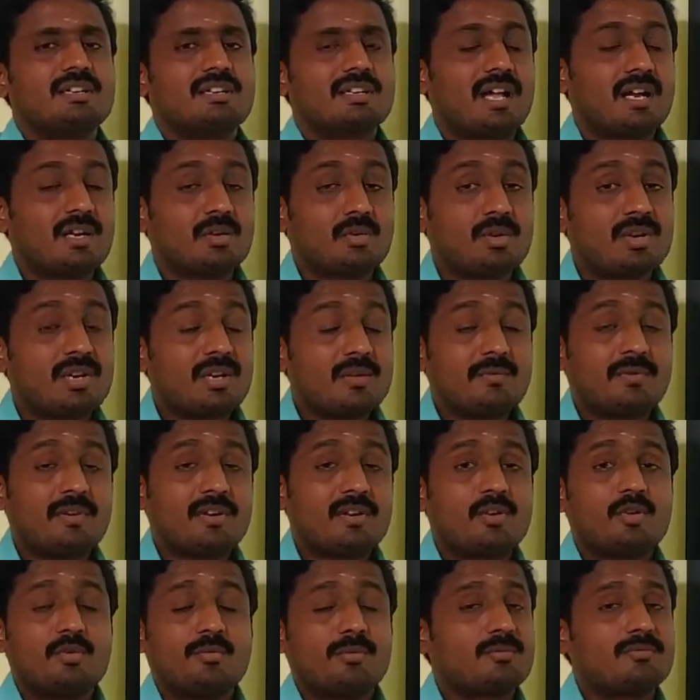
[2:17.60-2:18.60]
நாட் ஓன்லி
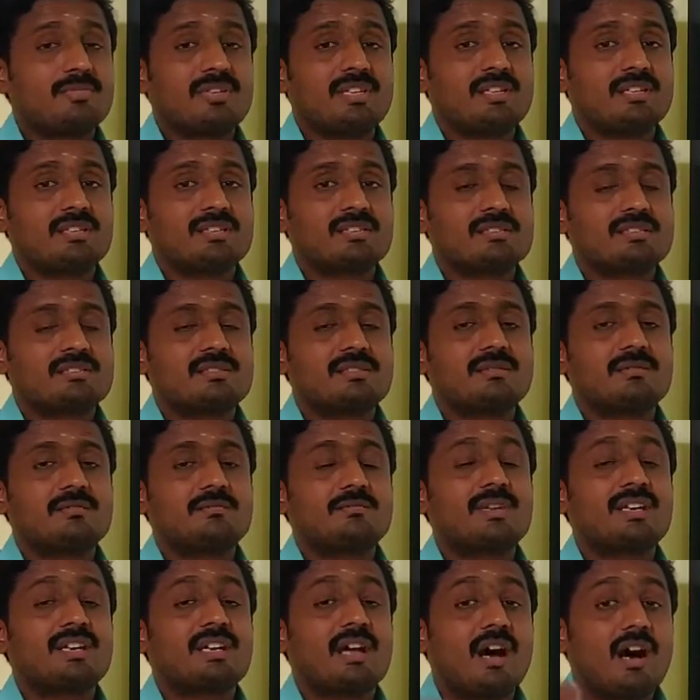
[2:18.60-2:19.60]
ஃபார் ஹியூமன் பீயிங்ஸ்
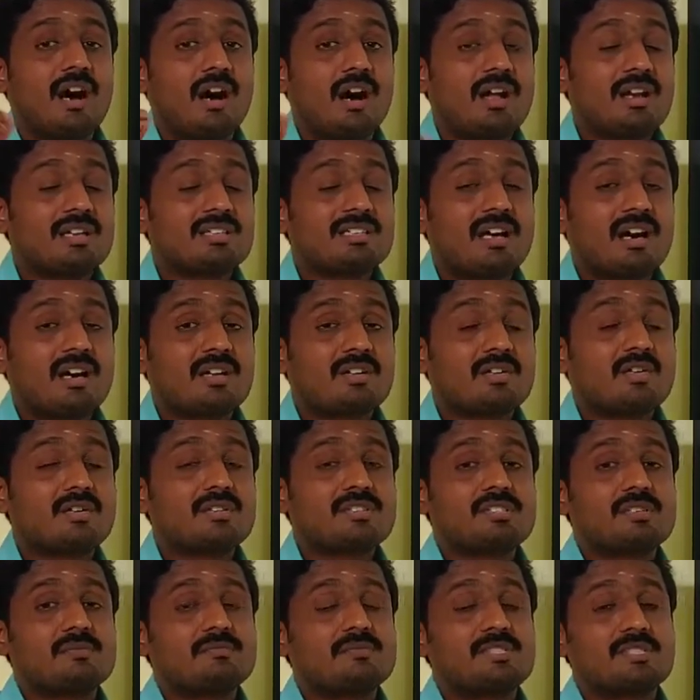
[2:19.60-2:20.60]
பட் ஆல் த
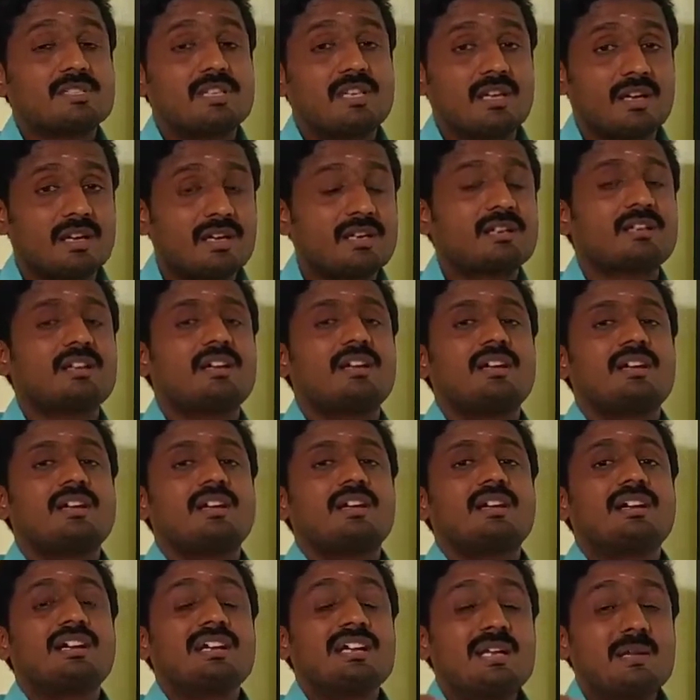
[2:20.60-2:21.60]
ஆர்கானிசம்ஸ் தே ஆர்
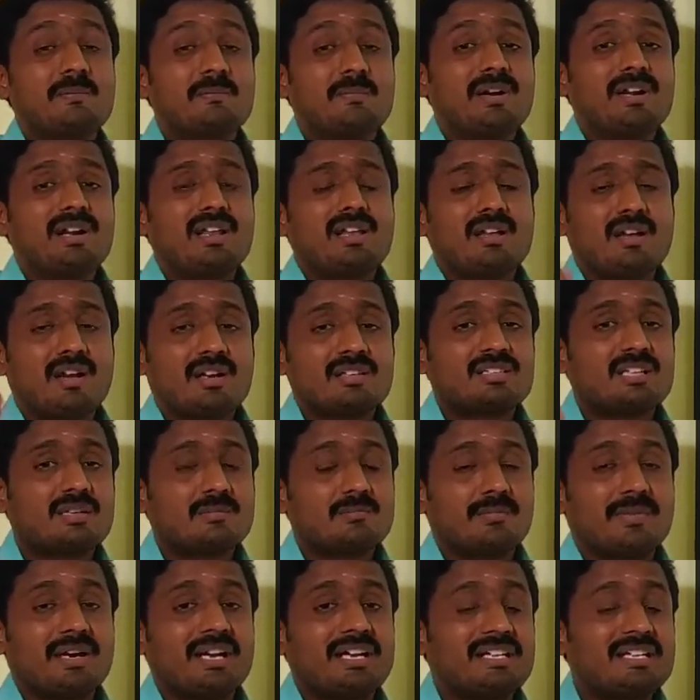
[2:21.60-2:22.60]
டிபெண்டிங் ஆன்
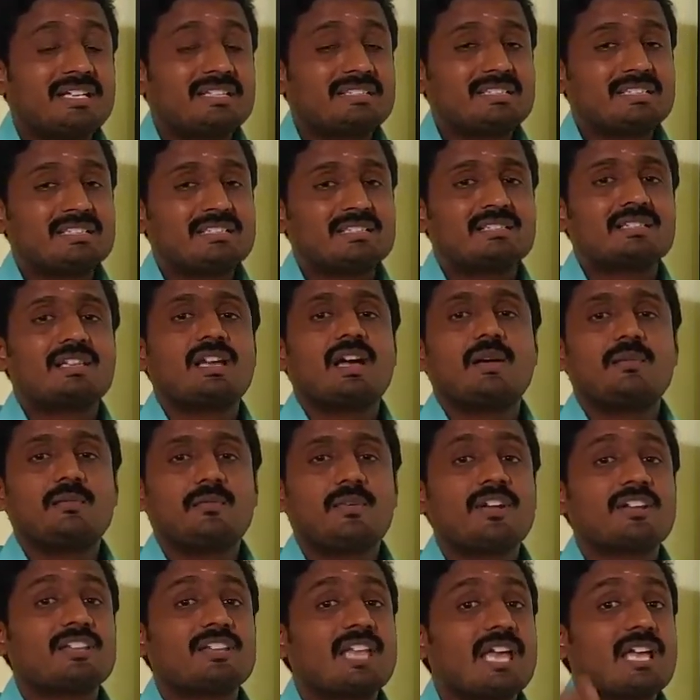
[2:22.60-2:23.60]
தட் மைட்டாசிஸ்
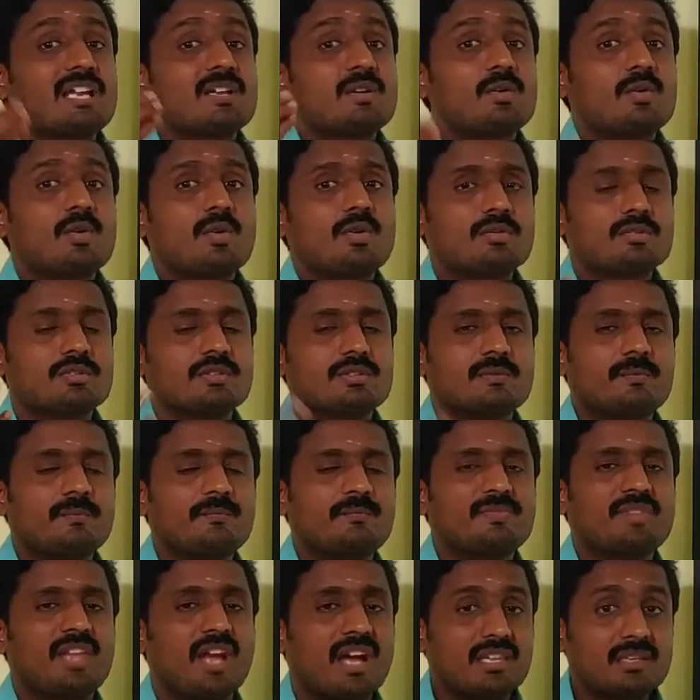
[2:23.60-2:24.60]
ஃபார் தேர் க்ரோத்
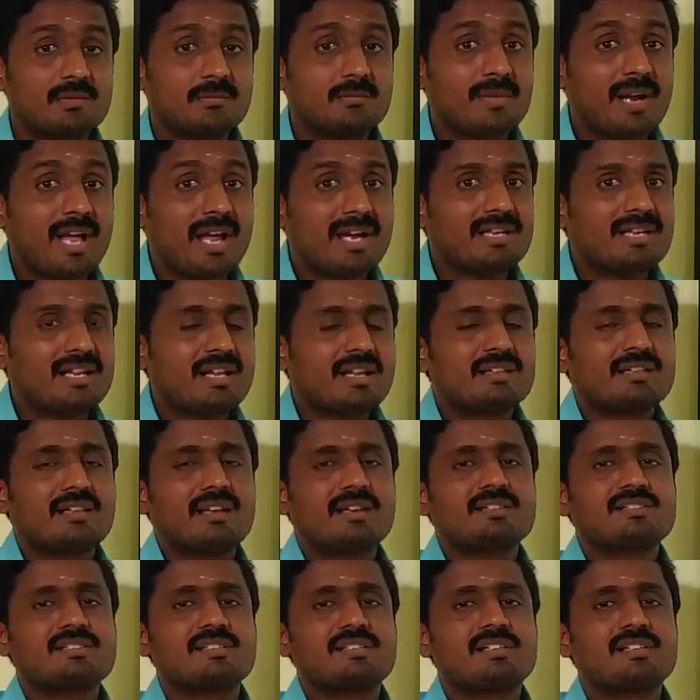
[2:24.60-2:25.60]
அது பிளான்ட்டாக
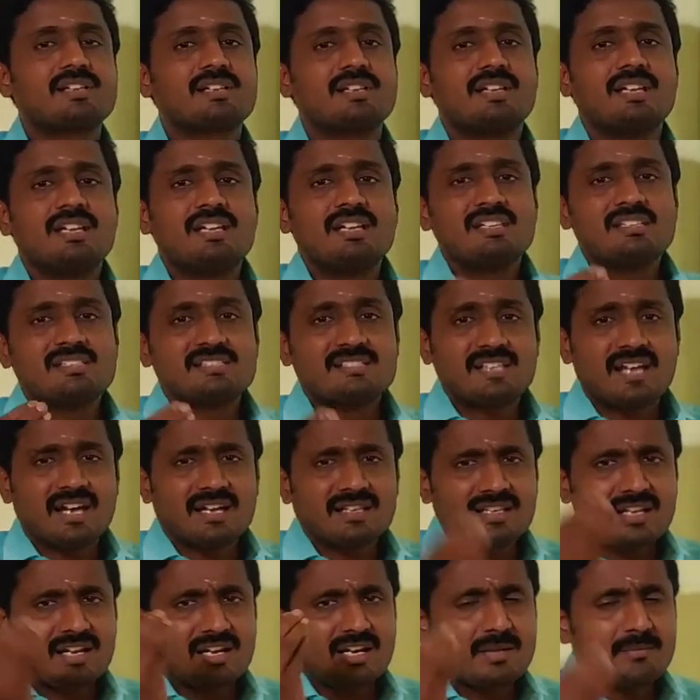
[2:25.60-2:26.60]
இருந்தாலும் சரி
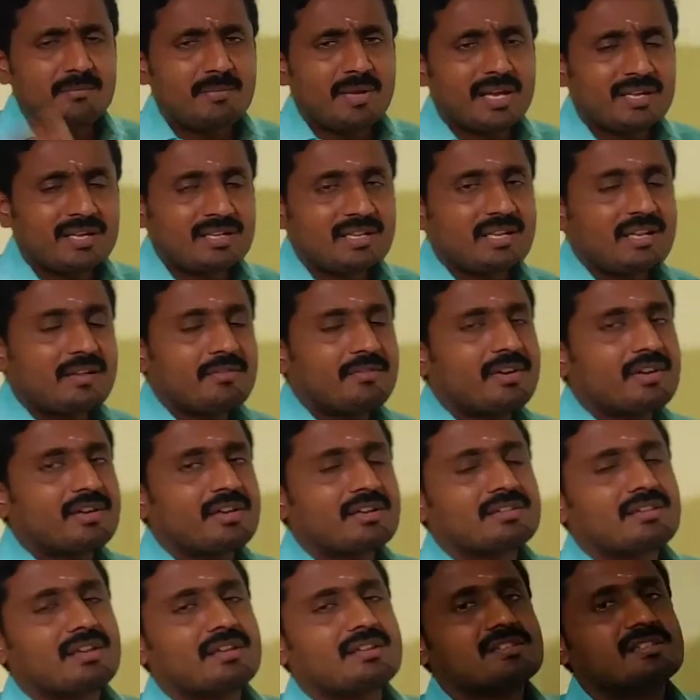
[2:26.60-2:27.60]
சாதாரண பாக்டீரியாவாக
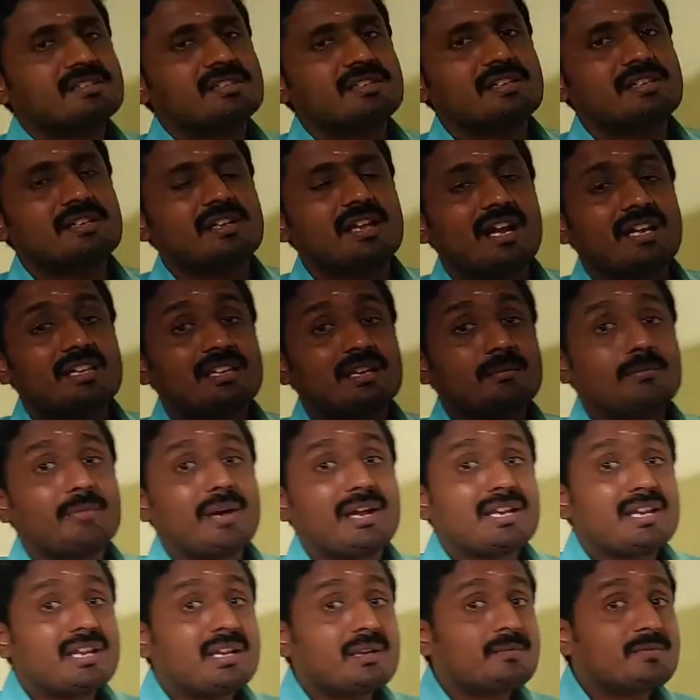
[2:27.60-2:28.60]
இருந்தாலும் சரி அதில்
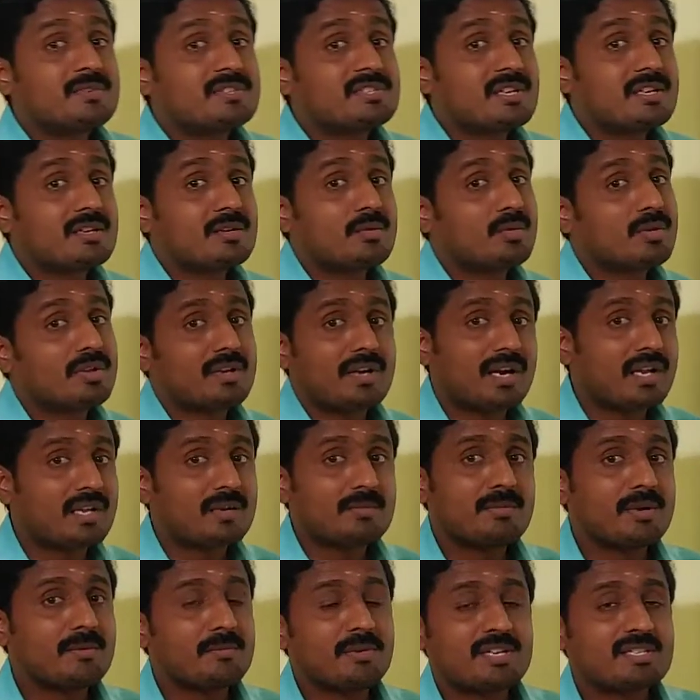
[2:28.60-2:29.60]
பைனரி ஃபிஷன் ஒன்று
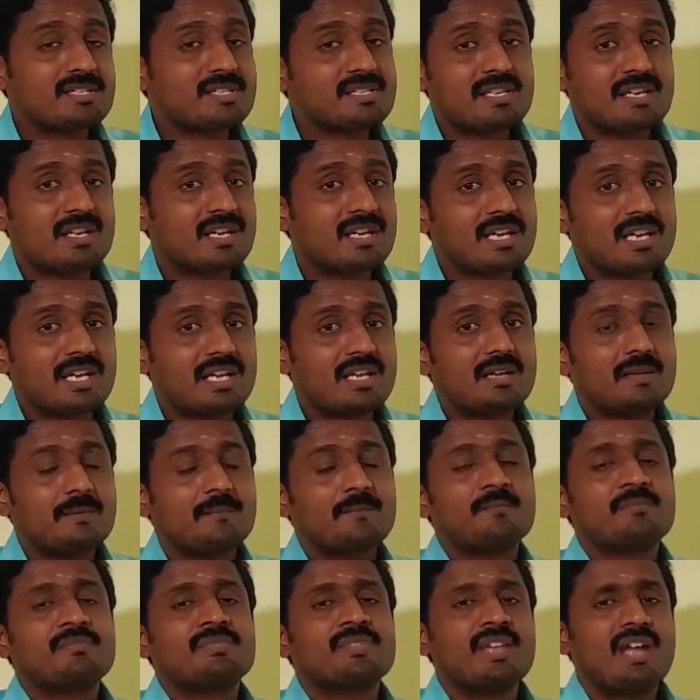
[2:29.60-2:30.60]
நடக்குமே படிச்சிருக்கீங்கள்ல
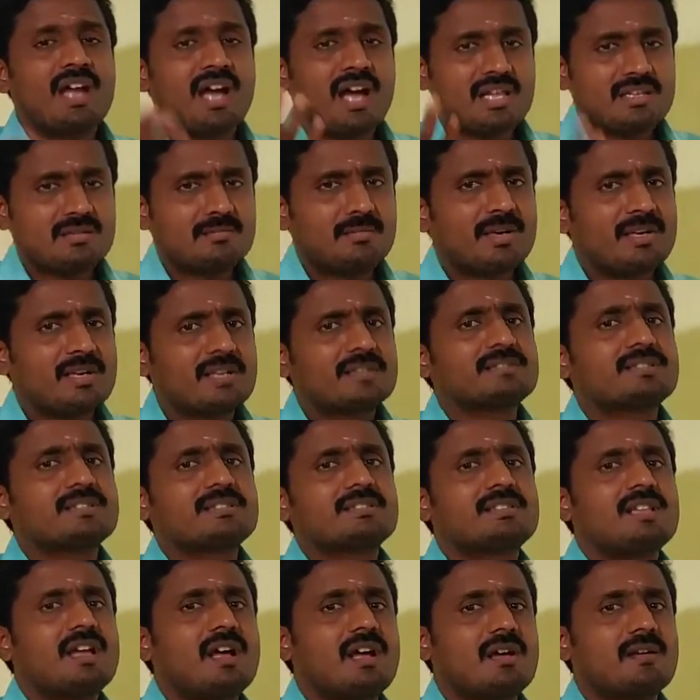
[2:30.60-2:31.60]
அது
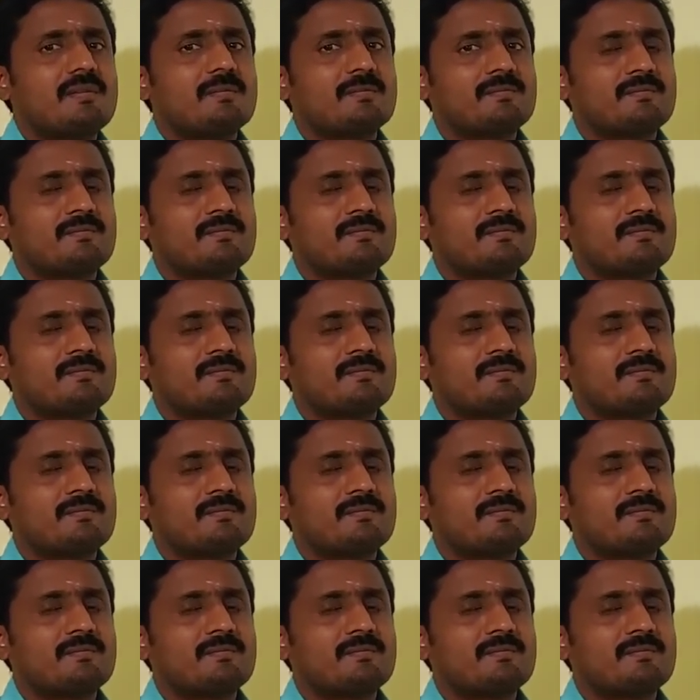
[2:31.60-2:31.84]
மைட்டாசிஸ் தான்